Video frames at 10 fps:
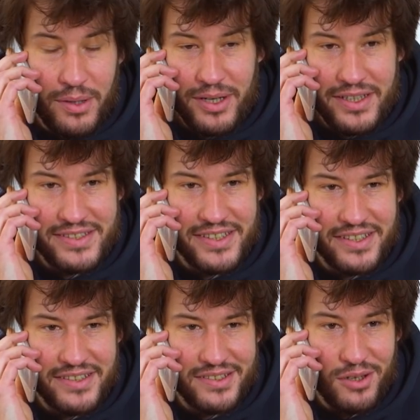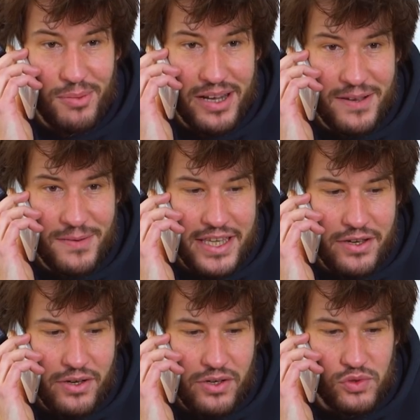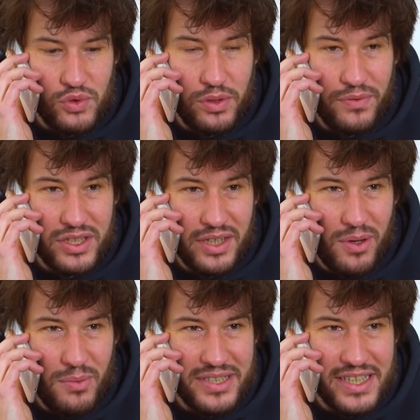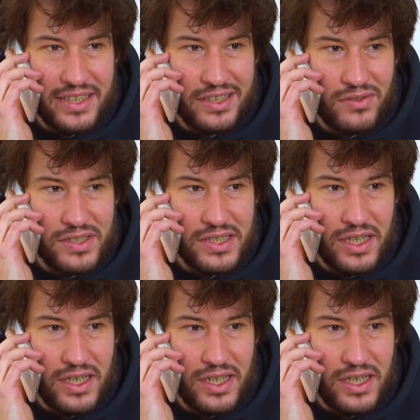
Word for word: Ouais, bah, c'est normal. Hein. Et euh, du coup, il faut que j'aille voir mon médecin traitant, c'est